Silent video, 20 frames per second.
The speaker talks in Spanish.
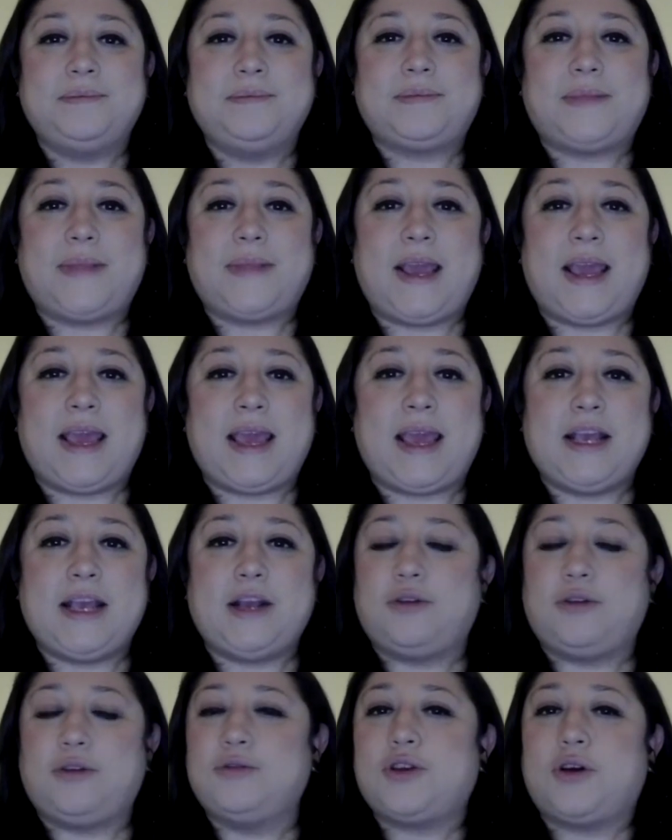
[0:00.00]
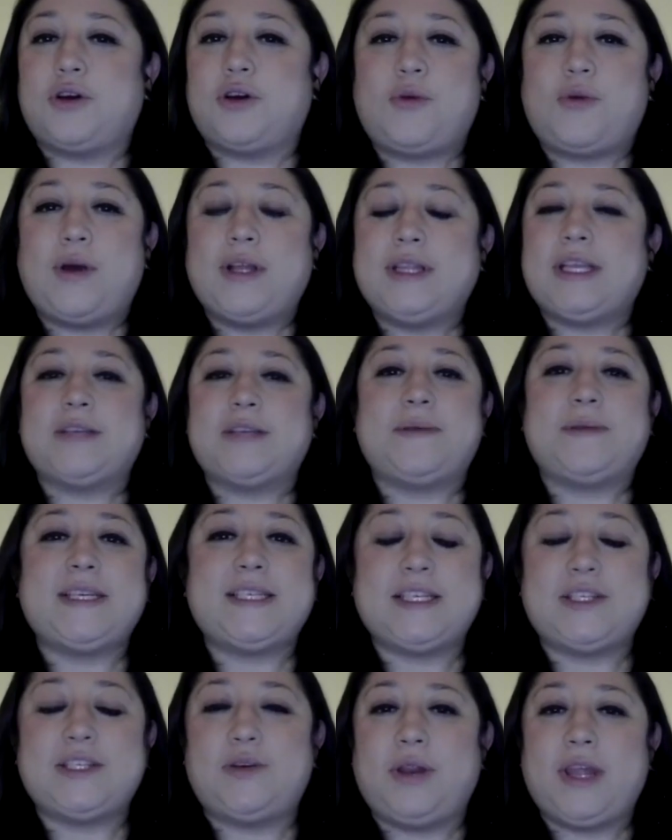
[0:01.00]
Eh, incluso cuántas
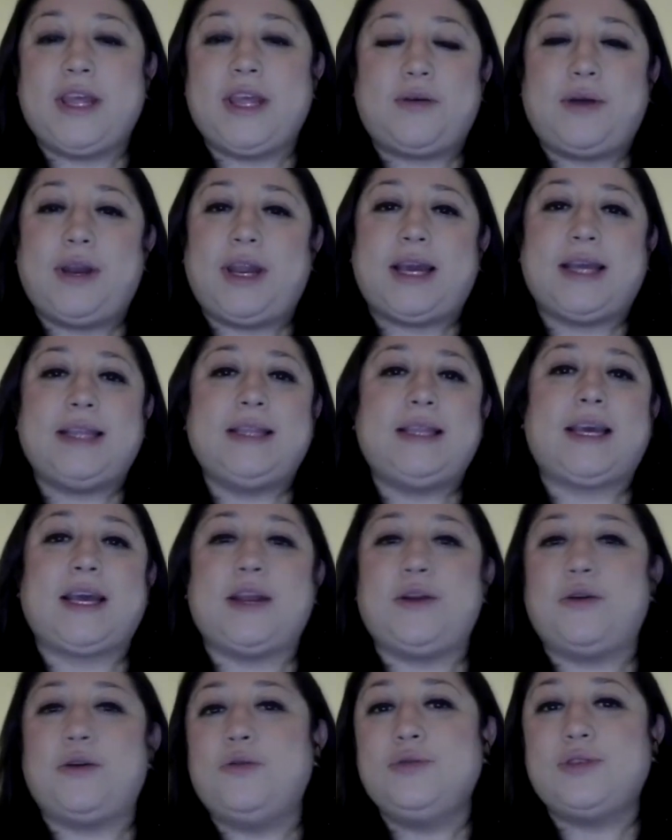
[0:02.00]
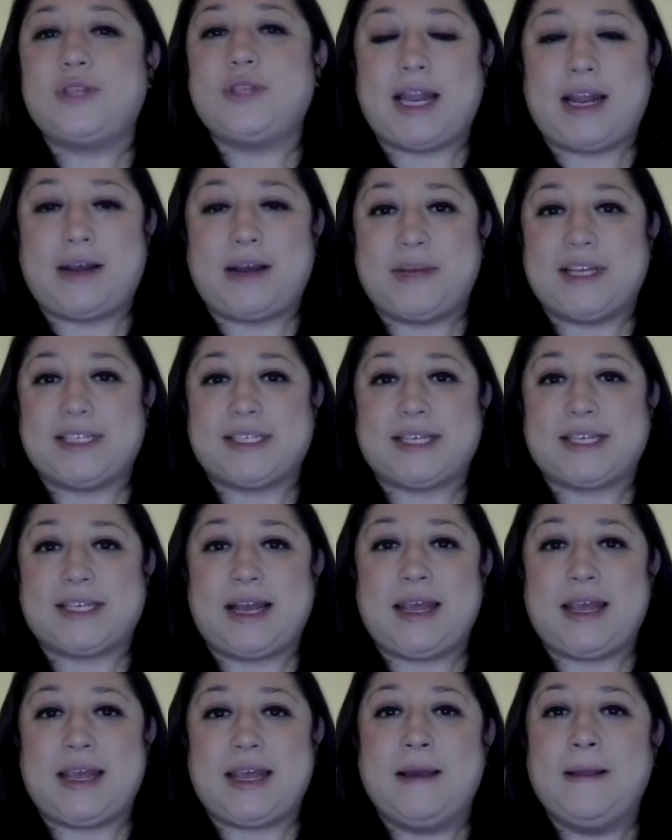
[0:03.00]
veces no le dijo a la gente que no usaran
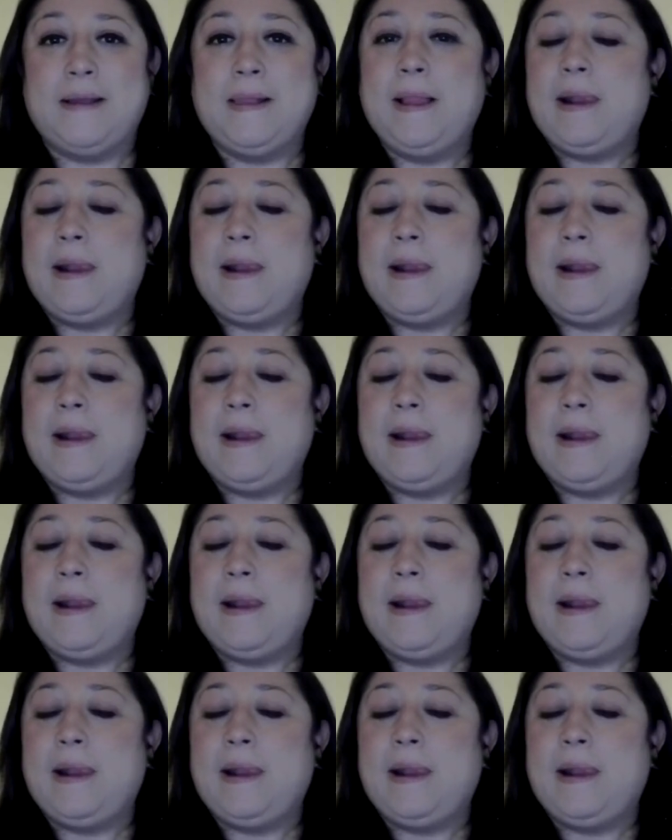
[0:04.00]
mascarilla.